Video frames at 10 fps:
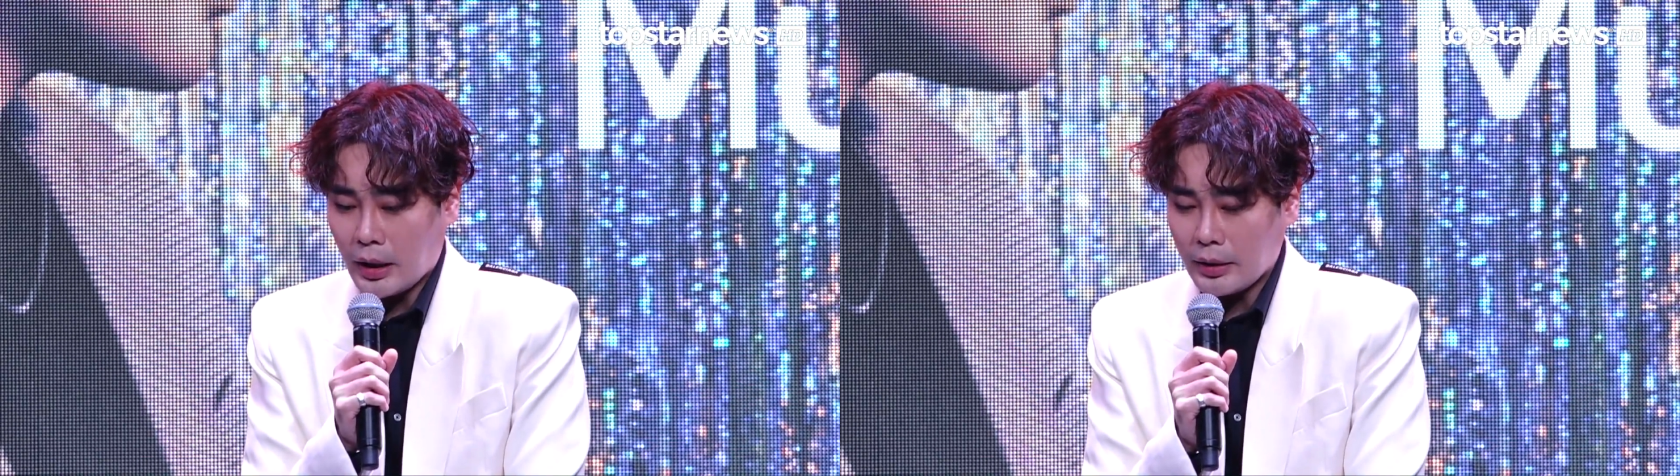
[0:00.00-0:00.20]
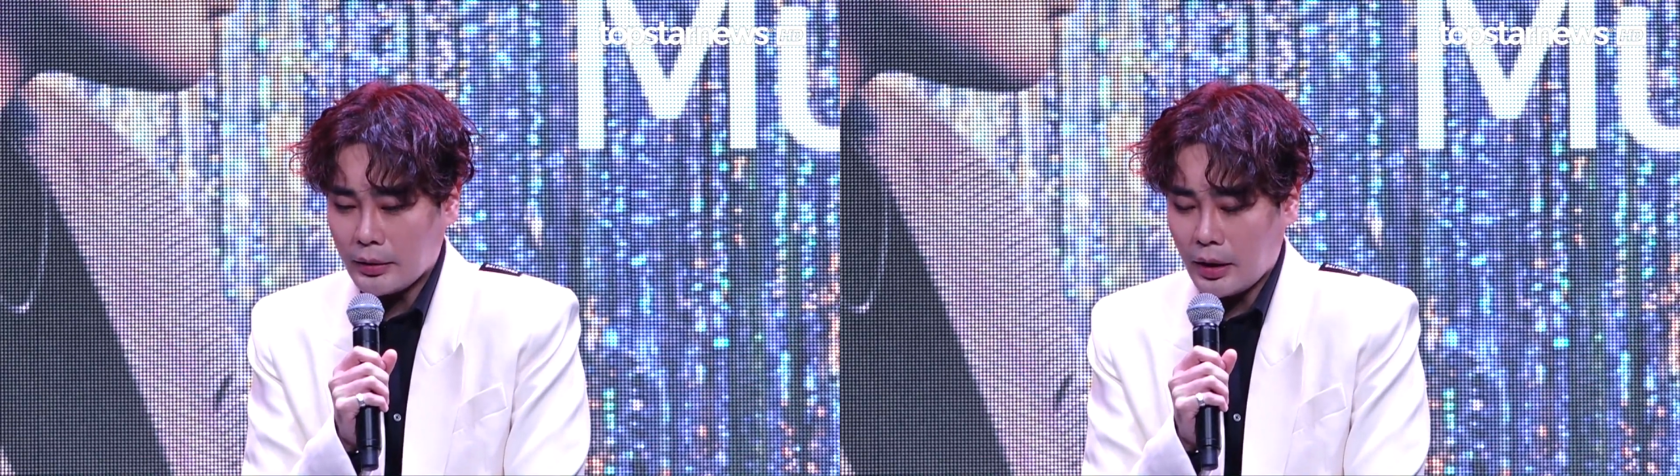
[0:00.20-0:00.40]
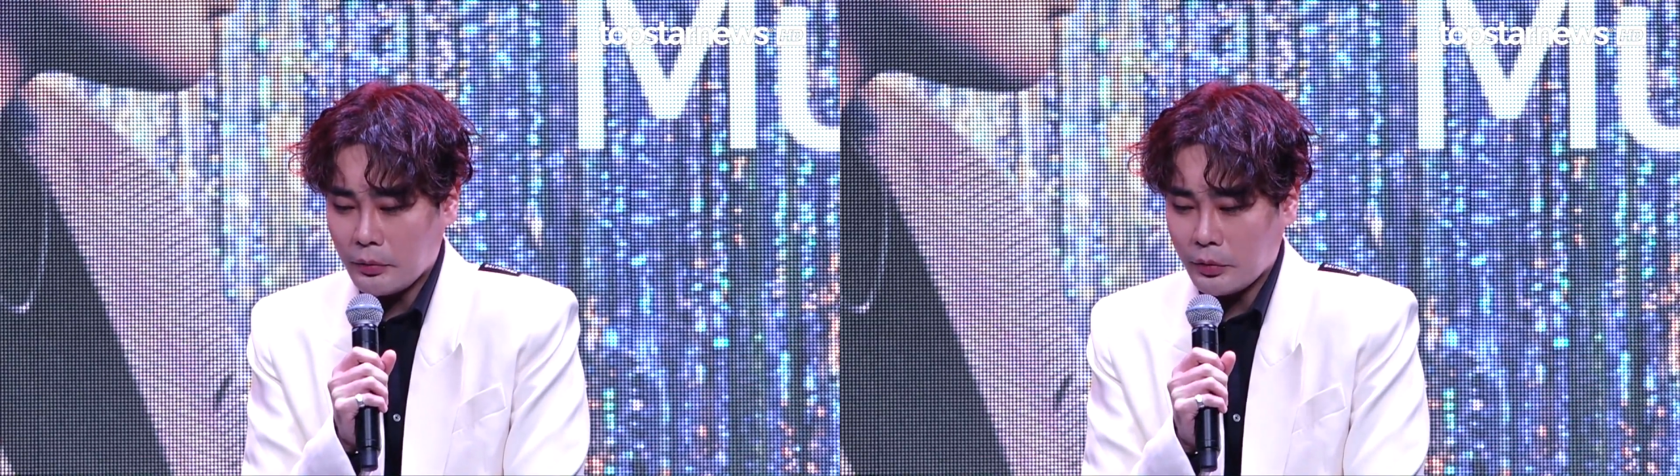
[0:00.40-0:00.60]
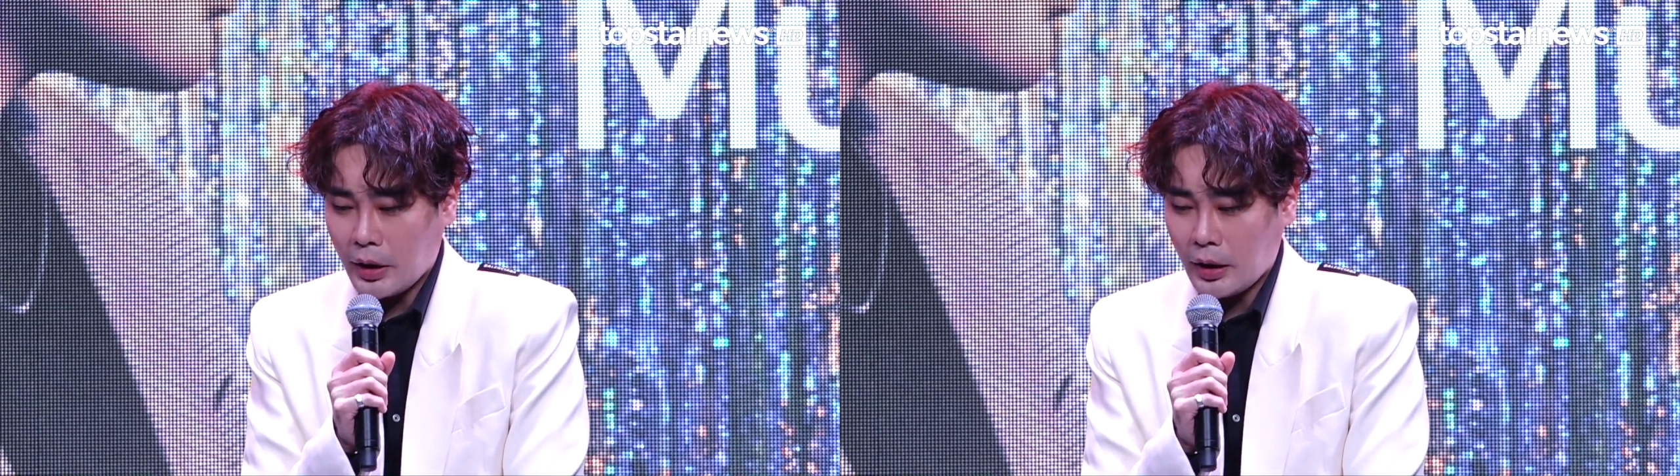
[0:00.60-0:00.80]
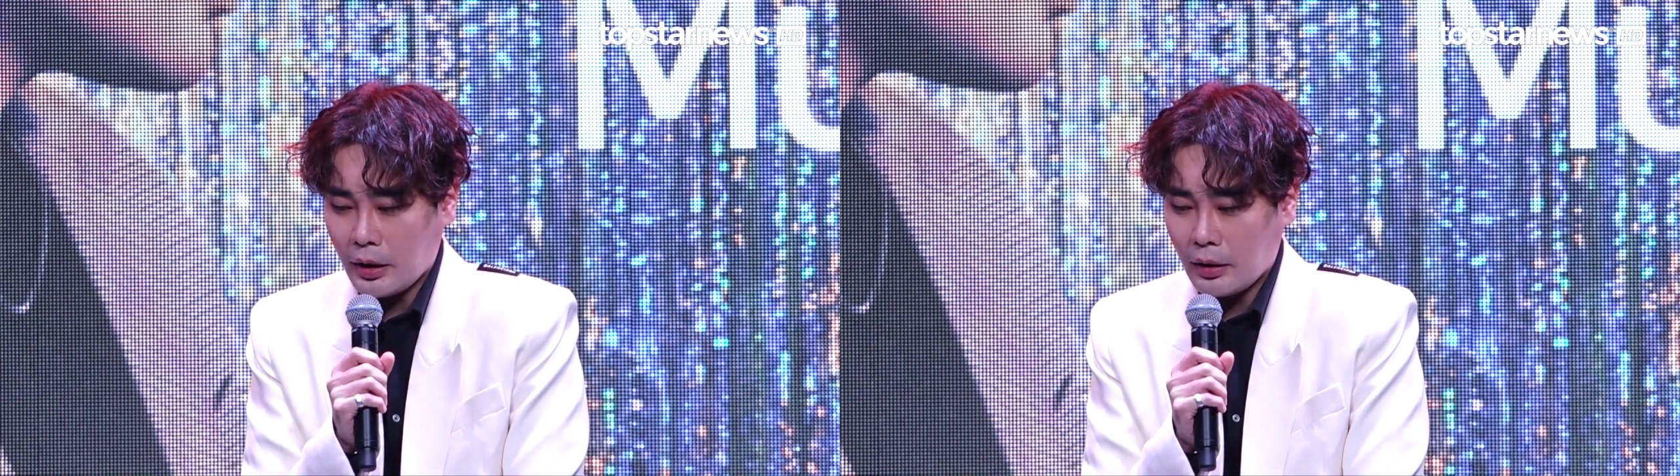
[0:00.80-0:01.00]
하기
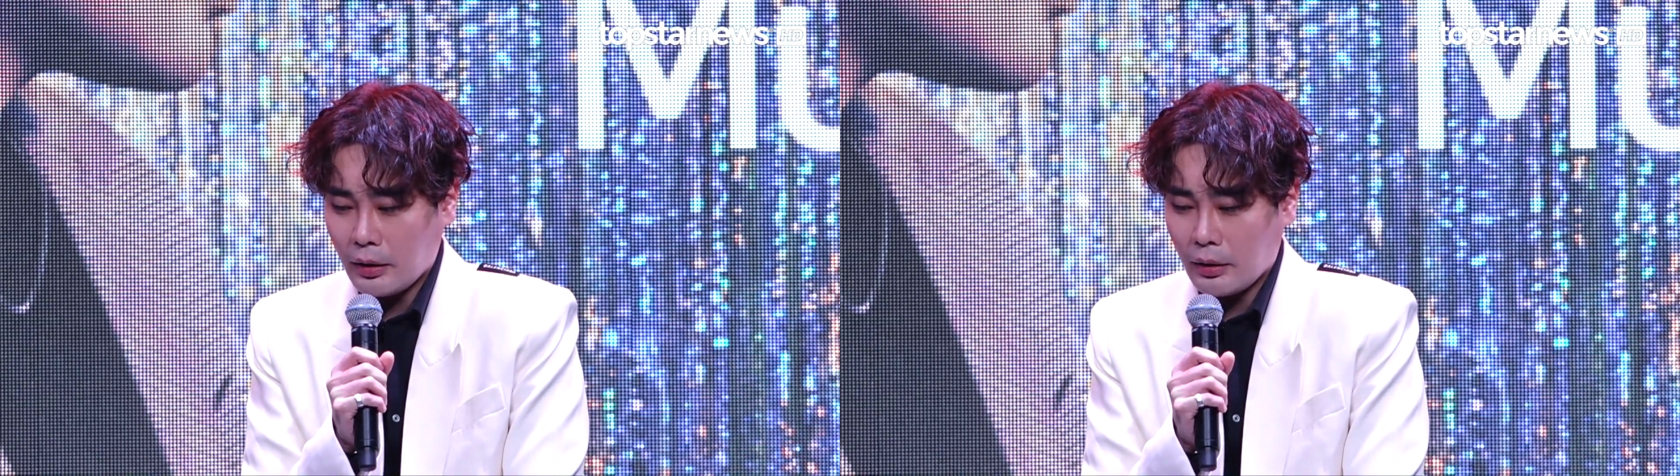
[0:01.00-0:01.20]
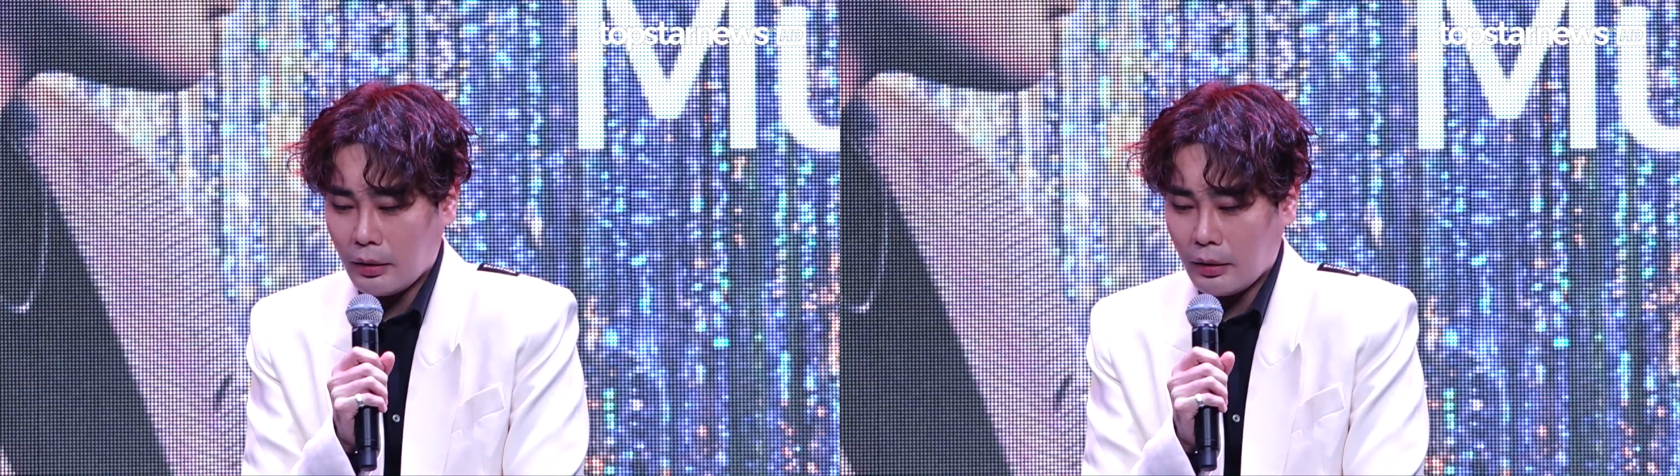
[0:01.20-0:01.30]
때문에